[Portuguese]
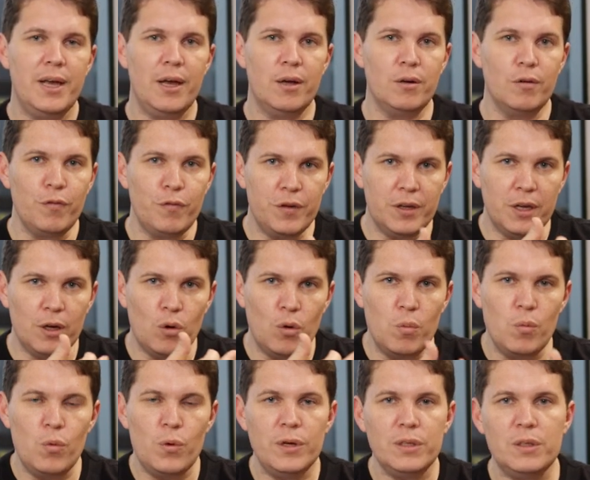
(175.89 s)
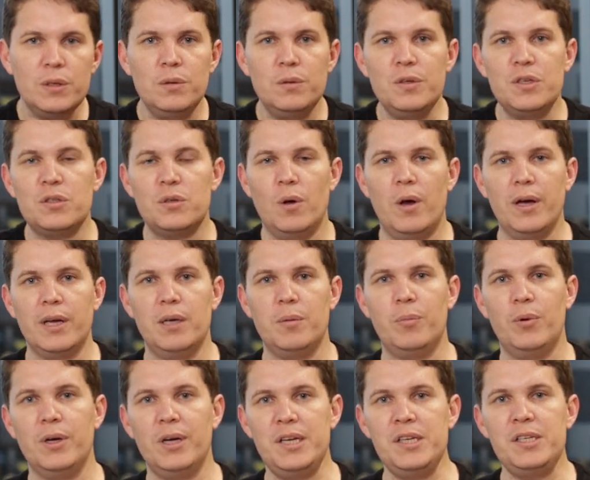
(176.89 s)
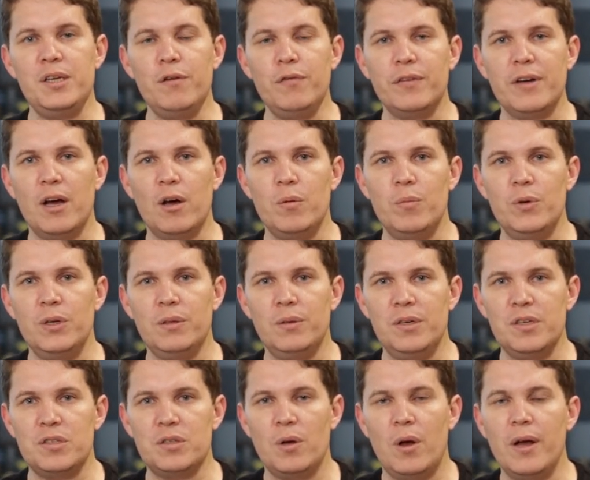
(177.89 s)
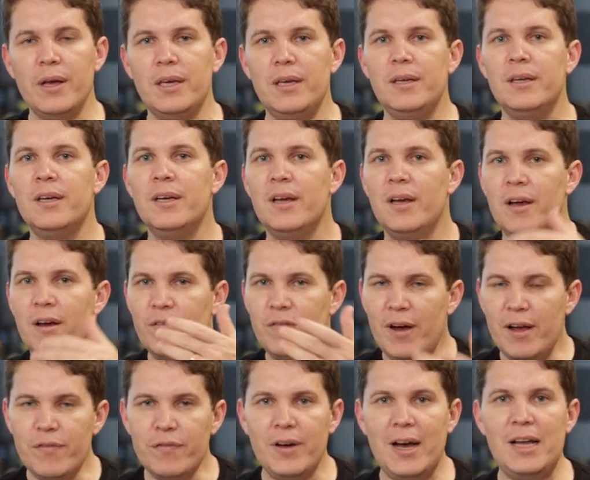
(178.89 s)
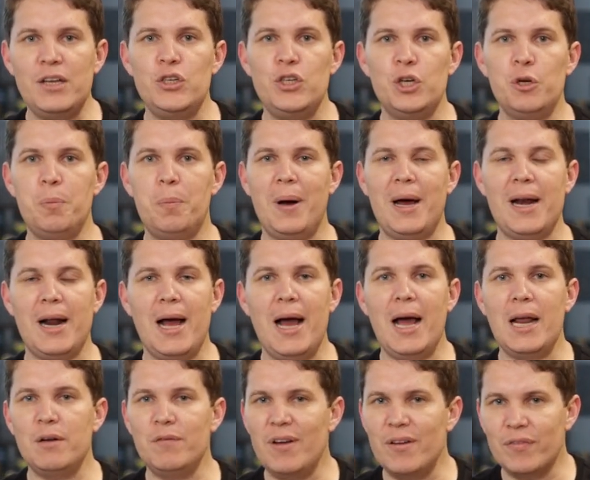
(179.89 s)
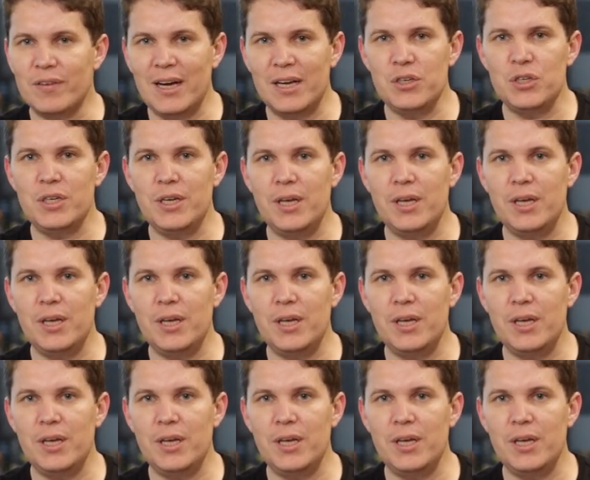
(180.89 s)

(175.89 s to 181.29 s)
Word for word: eu não fique com muito no estoque, porque se eu ficar com muito no estoque, vai ficar dinheiro parado, vai ficar